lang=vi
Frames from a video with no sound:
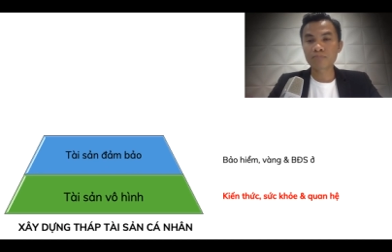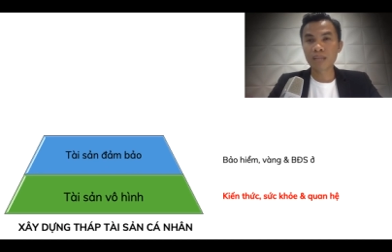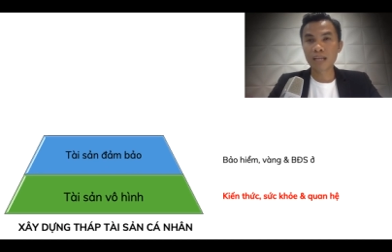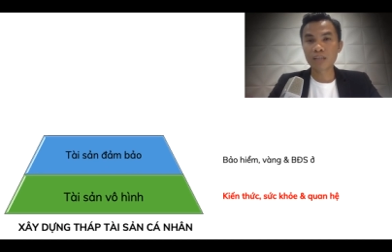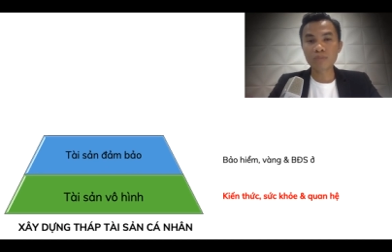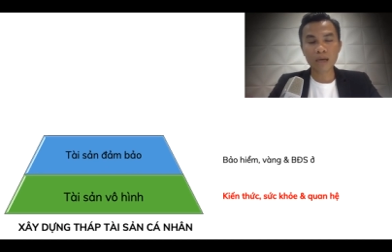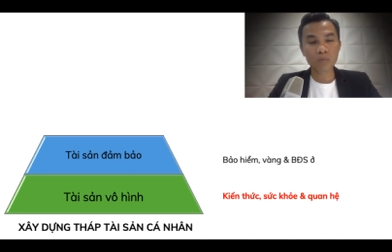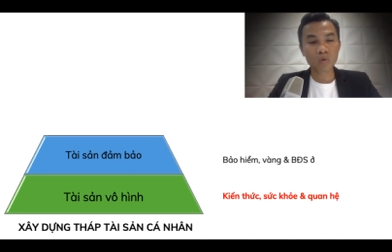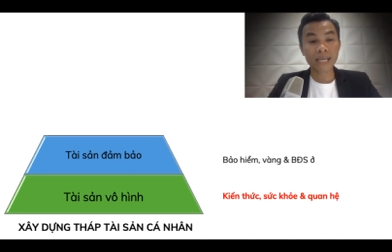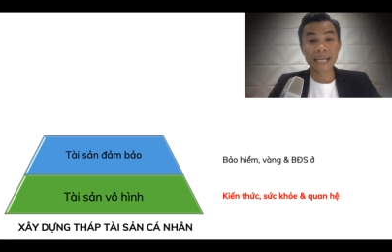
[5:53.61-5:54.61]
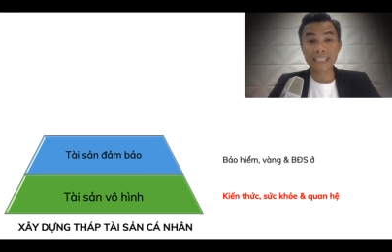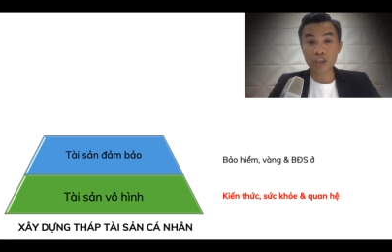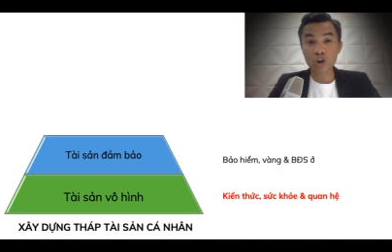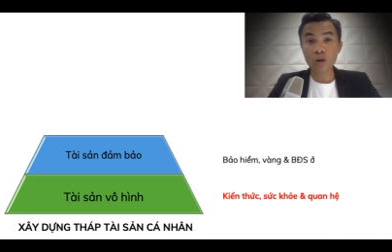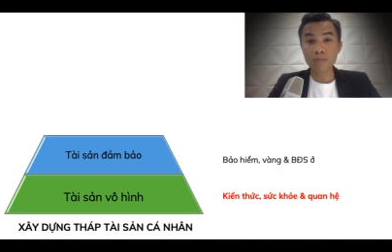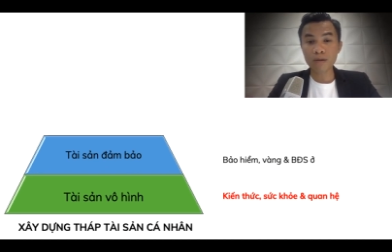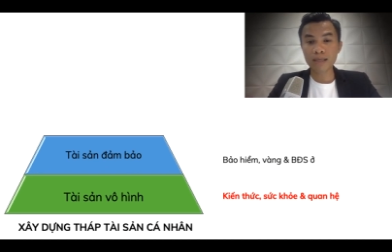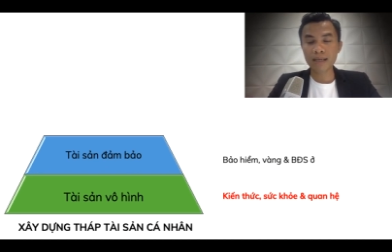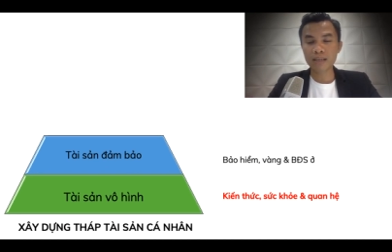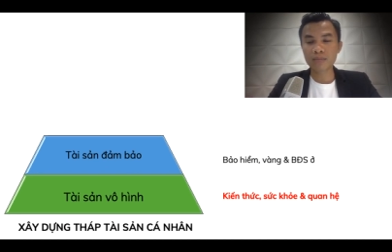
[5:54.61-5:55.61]
à, chúng ta mua nhà trả góp có
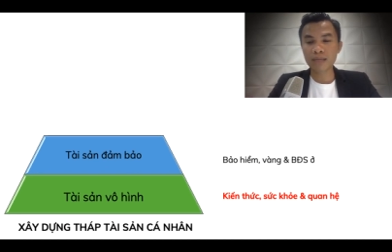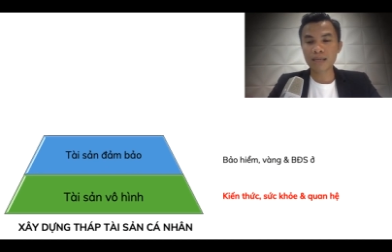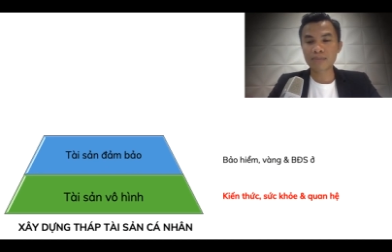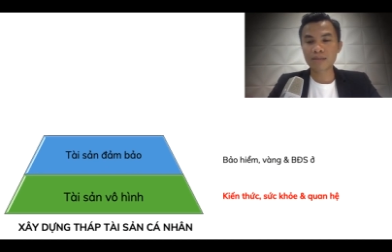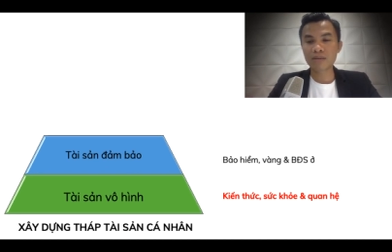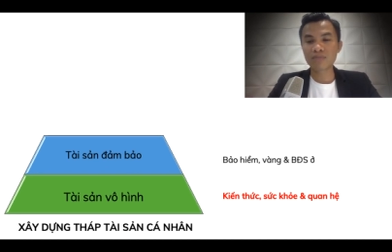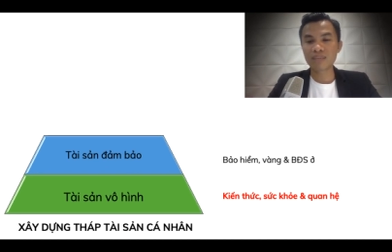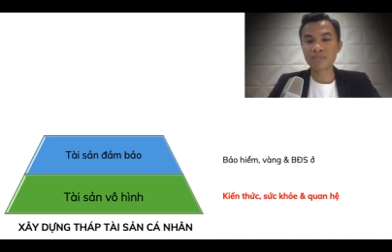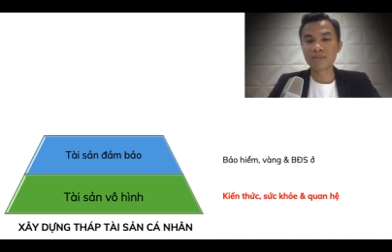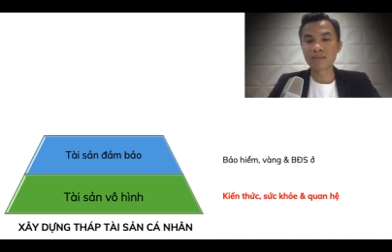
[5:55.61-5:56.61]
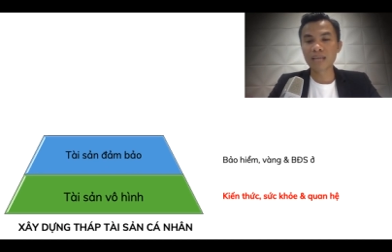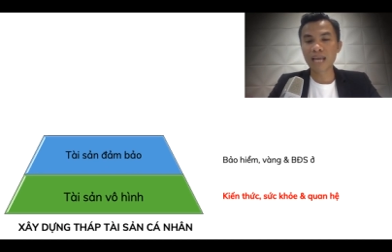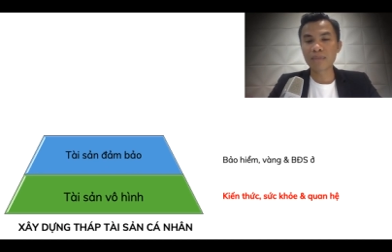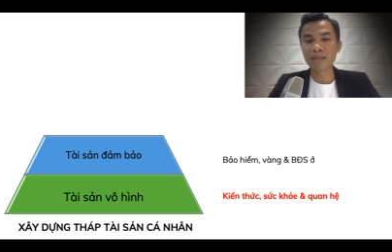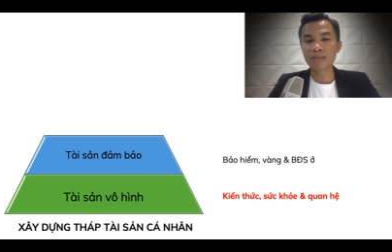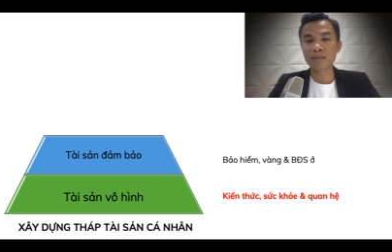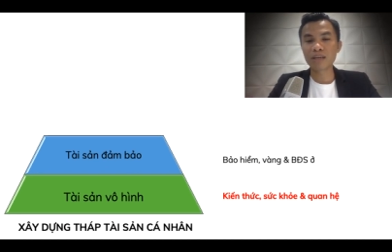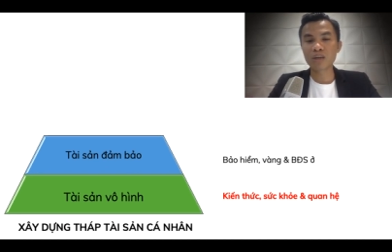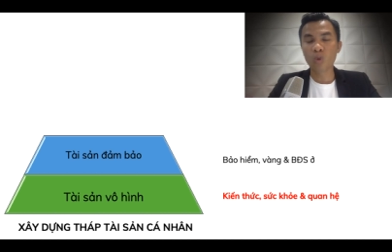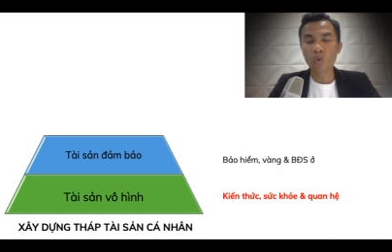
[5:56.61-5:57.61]
thể là chúng ta làm sao để vay mượn thêm để chúng ta
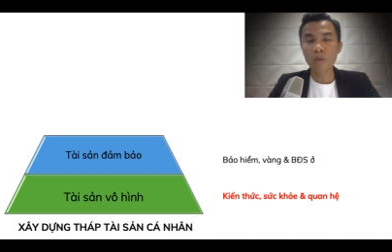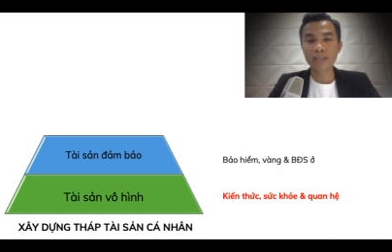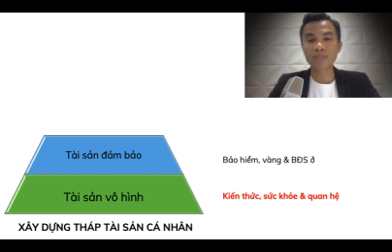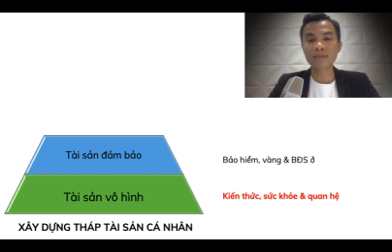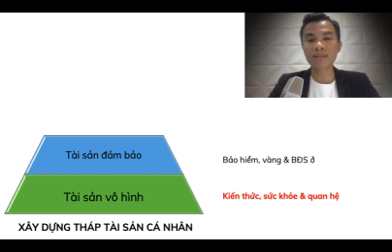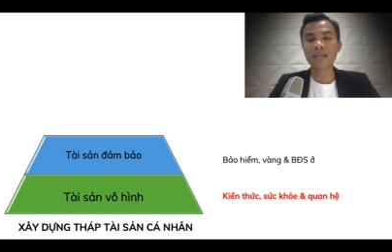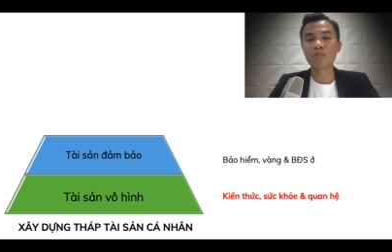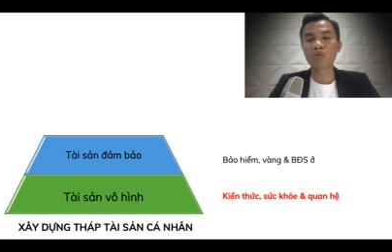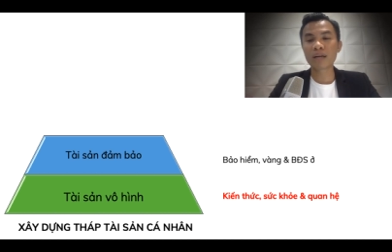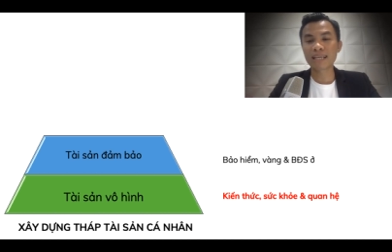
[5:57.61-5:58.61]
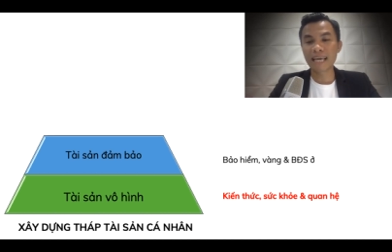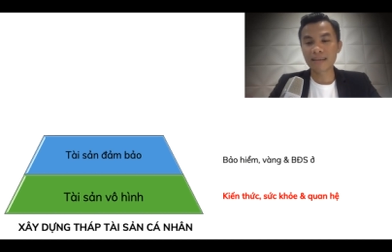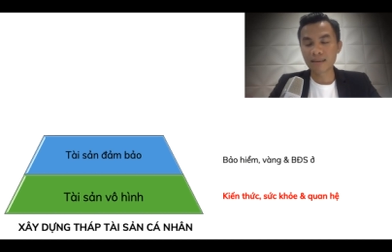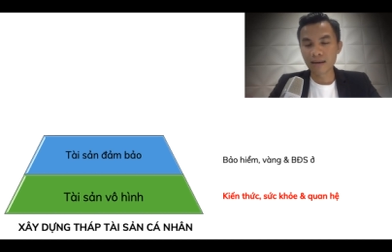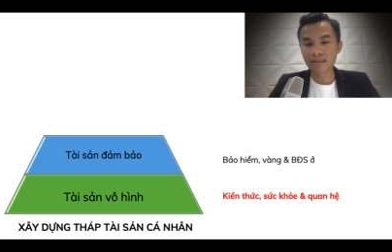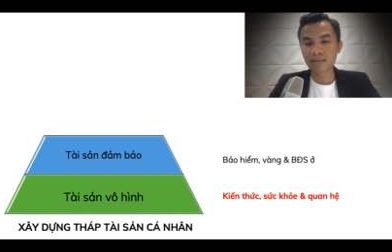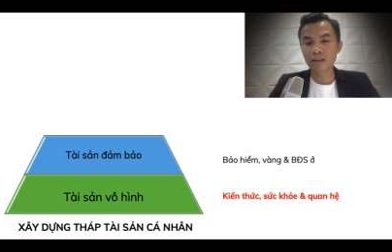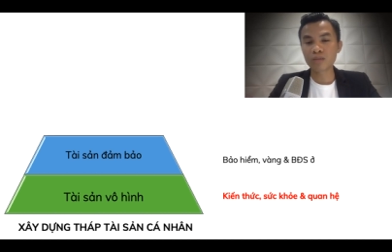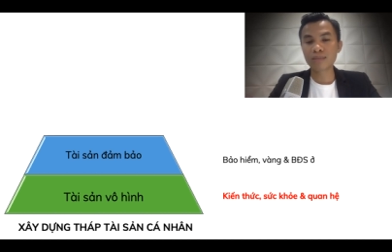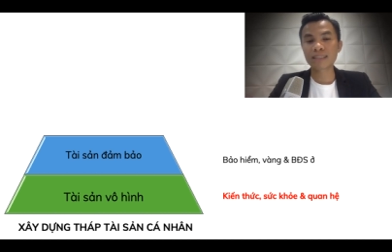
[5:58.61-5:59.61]
có đủ mà chúng ta có thể mua một căn nhà để ở từ
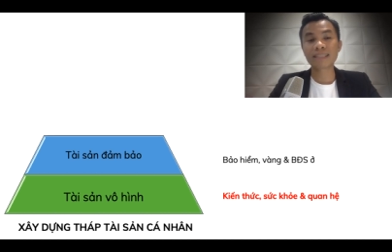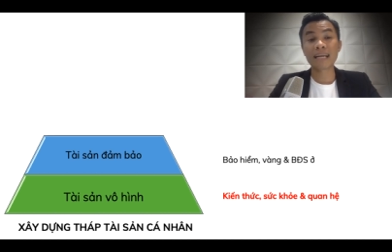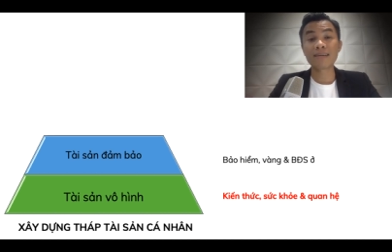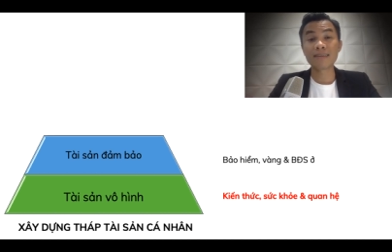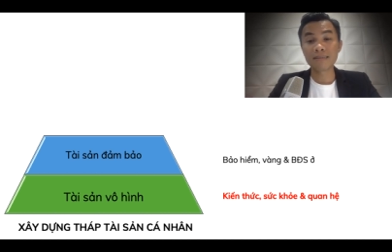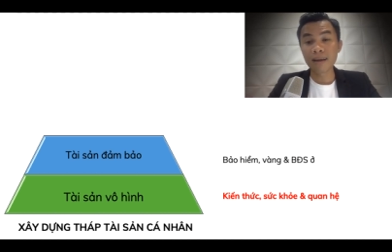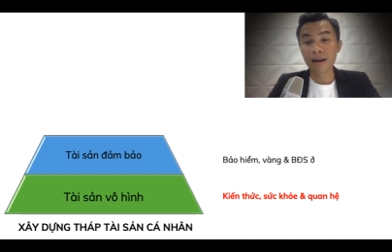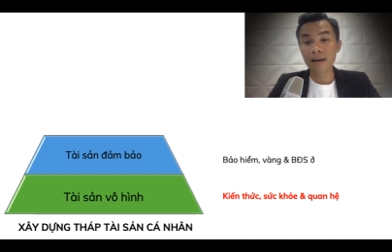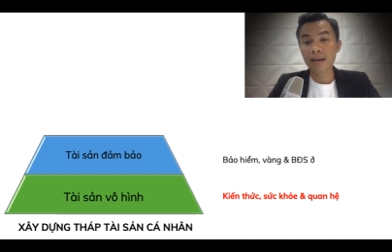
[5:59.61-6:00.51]
đó chúng ta sẽ trả nợ dần dần